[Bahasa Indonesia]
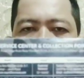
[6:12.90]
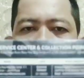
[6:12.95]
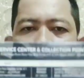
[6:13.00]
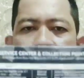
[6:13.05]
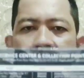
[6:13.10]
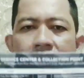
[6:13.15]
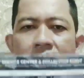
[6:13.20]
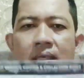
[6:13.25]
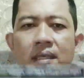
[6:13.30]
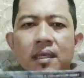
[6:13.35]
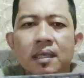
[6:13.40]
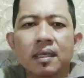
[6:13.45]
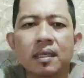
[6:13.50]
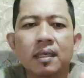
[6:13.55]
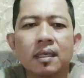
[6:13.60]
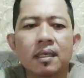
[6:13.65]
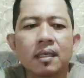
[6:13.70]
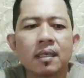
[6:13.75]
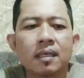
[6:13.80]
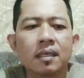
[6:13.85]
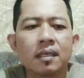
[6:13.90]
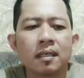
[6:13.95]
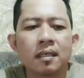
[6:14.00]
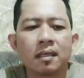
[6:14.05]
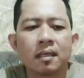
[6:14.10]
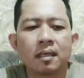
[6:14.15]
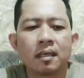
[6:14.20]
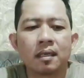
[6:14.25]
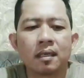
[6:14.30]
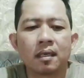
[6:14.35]
seperti ini
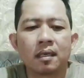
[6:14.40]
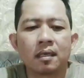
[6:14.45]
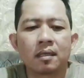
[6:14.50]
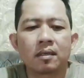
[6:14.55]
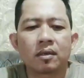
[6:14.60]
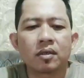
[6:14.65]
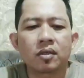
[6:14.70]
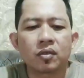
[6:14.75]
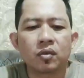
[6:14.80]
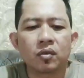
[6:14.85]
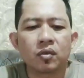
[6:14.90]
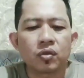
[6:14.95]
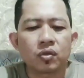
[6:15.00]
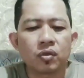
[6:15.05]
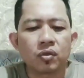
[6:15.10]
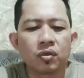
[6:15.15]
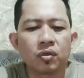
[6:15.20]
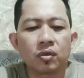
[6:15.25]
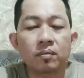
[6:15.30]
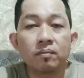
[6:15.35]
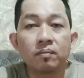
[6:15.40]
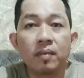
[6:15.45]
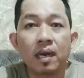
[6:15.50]
terus untuk